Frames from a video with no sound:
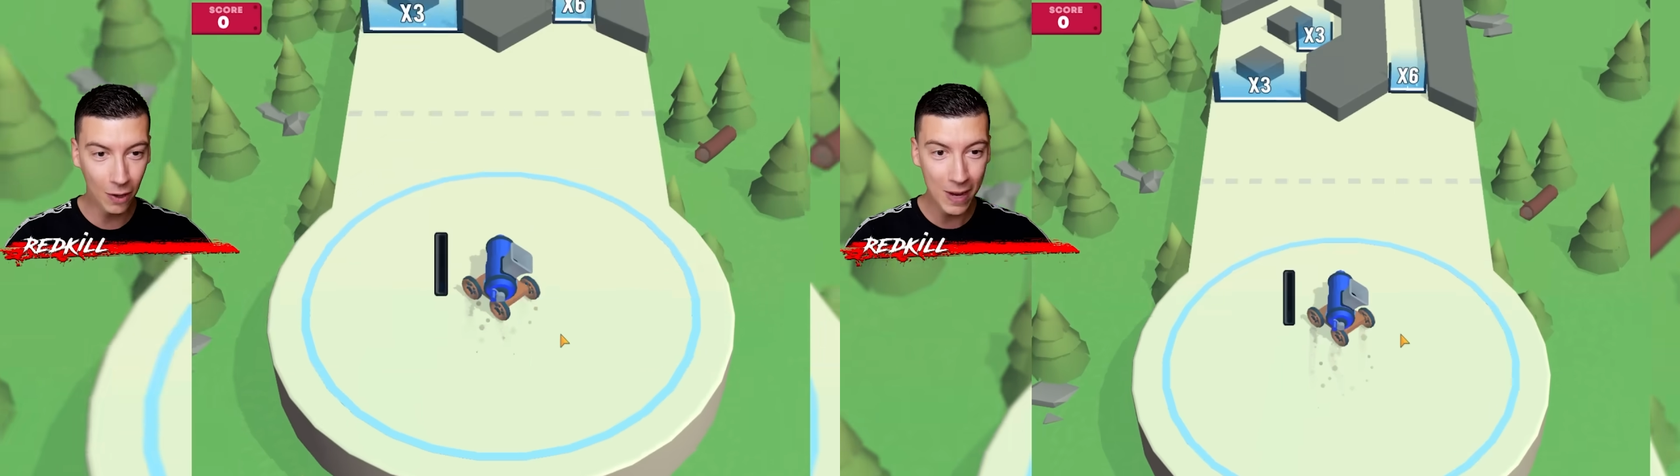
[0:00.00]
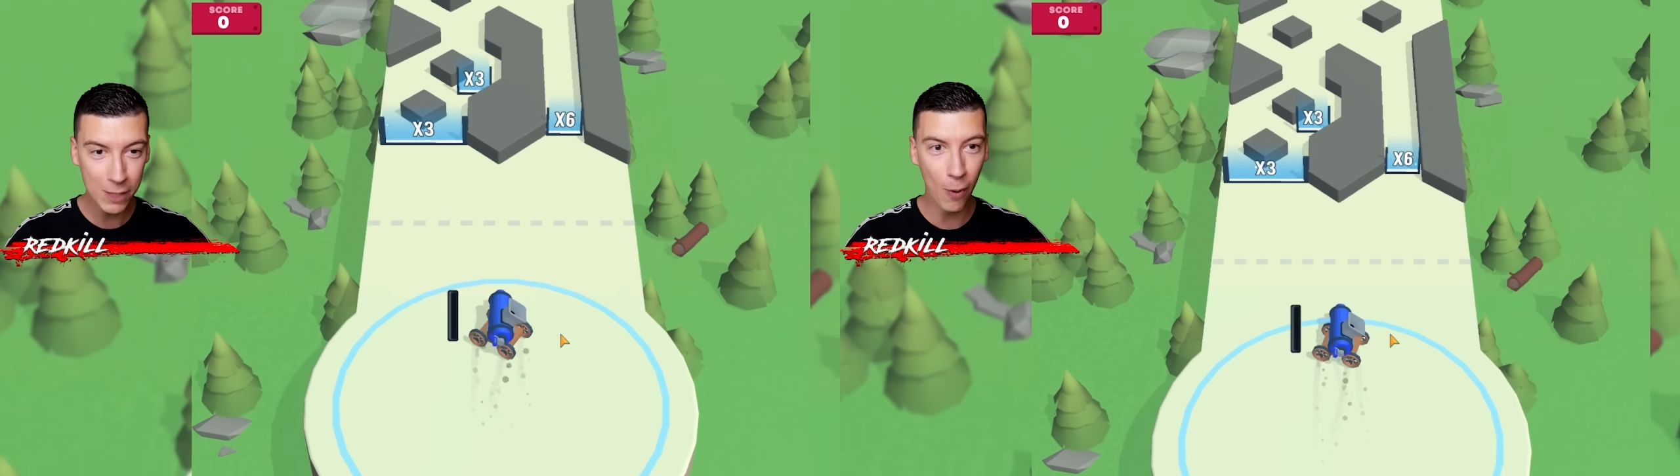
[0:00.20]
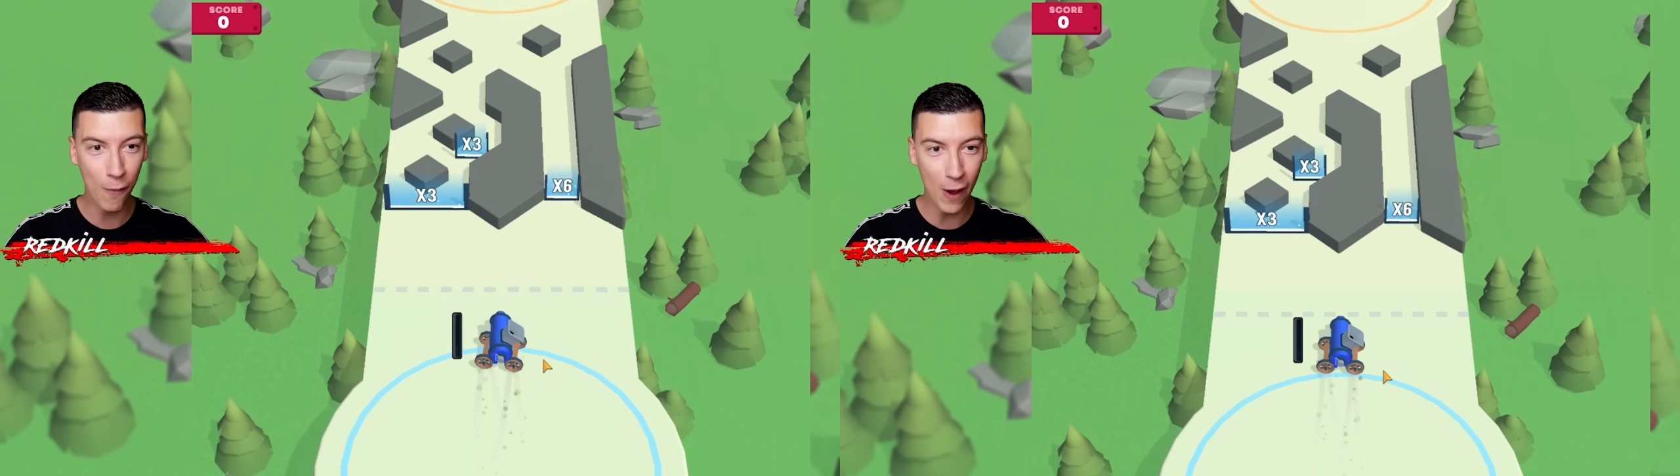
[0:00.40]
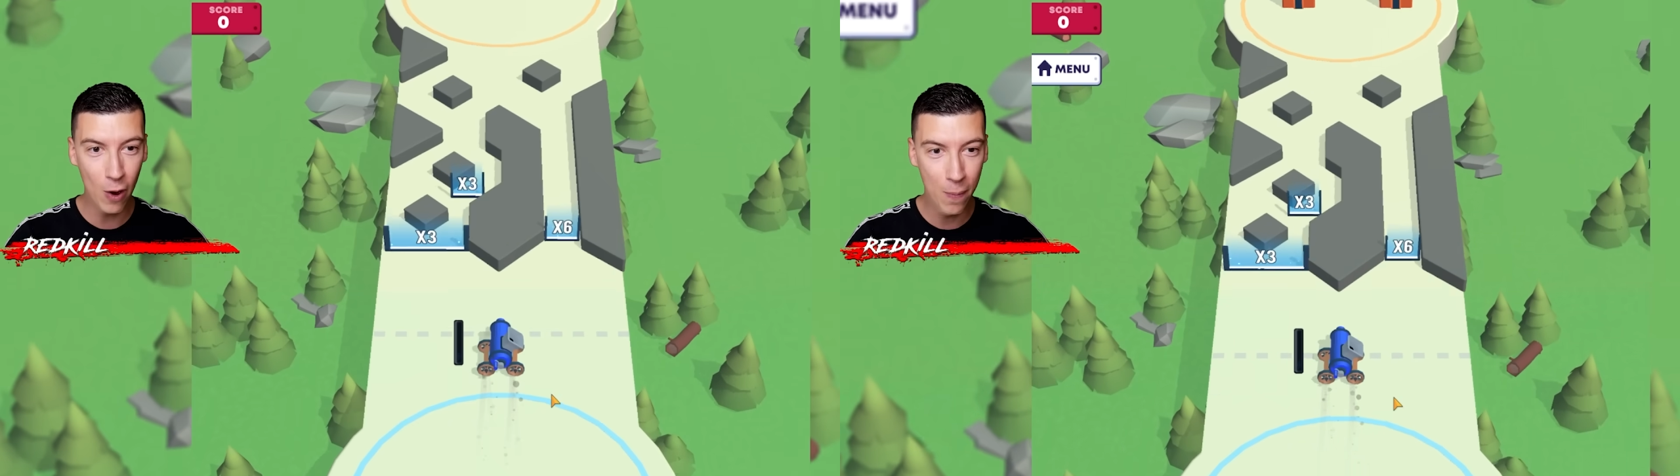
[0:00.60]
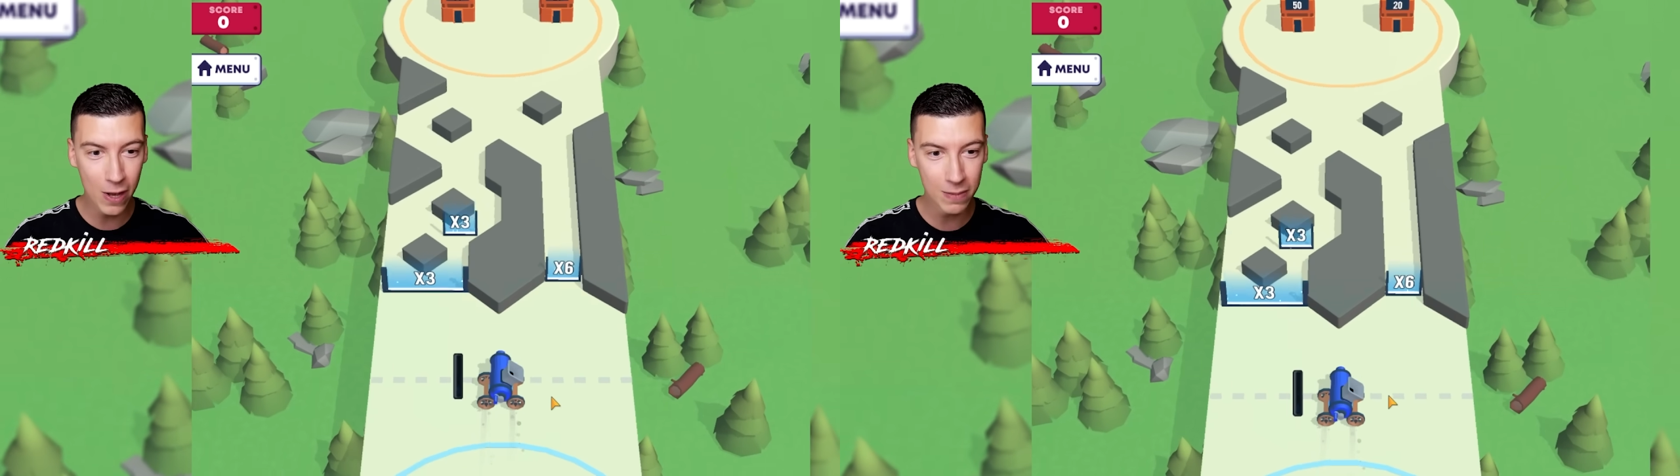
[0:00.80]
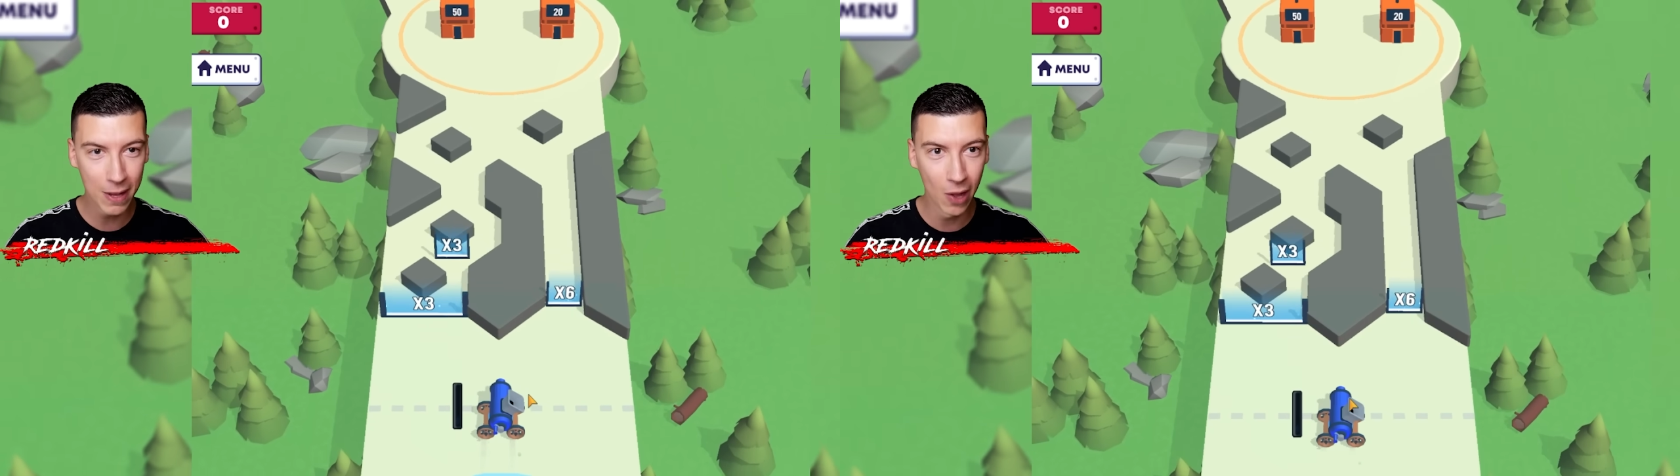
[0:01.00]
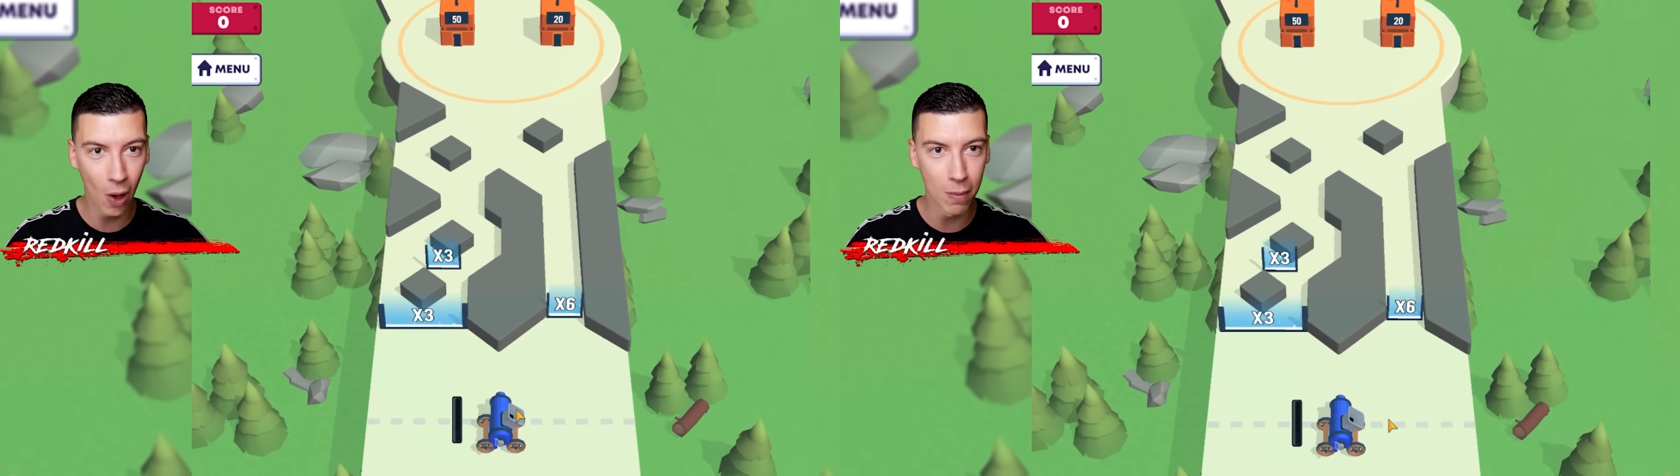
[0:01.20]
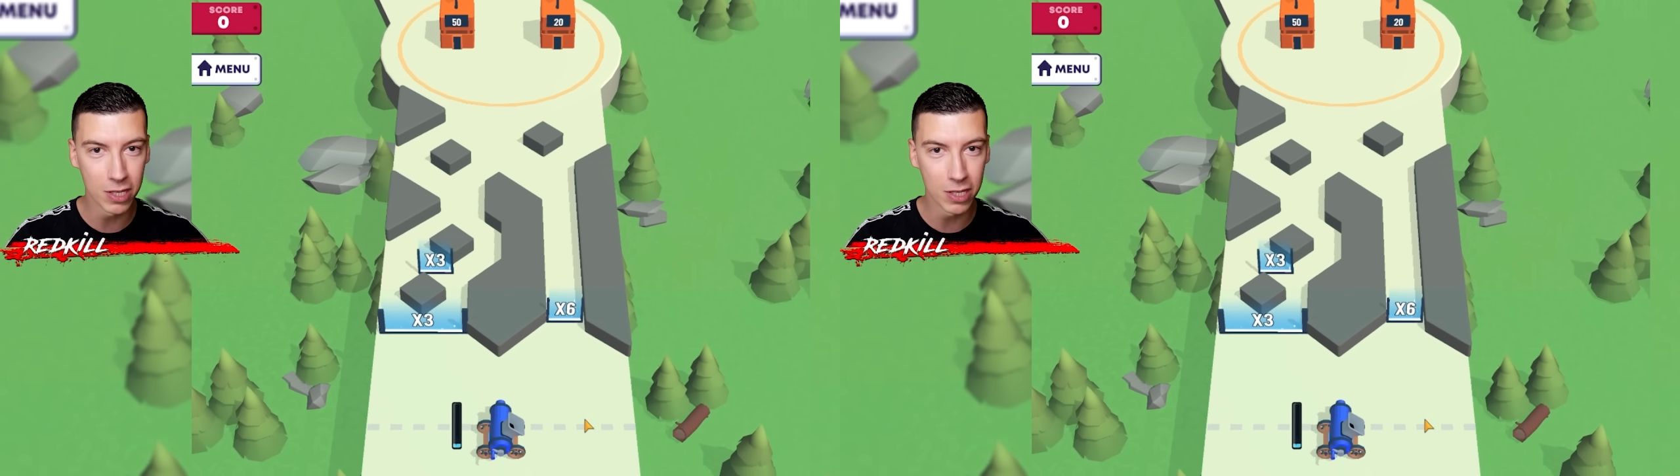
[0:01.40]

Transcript: Ah, trop bien, je peux refaire le boss maintenant Ah,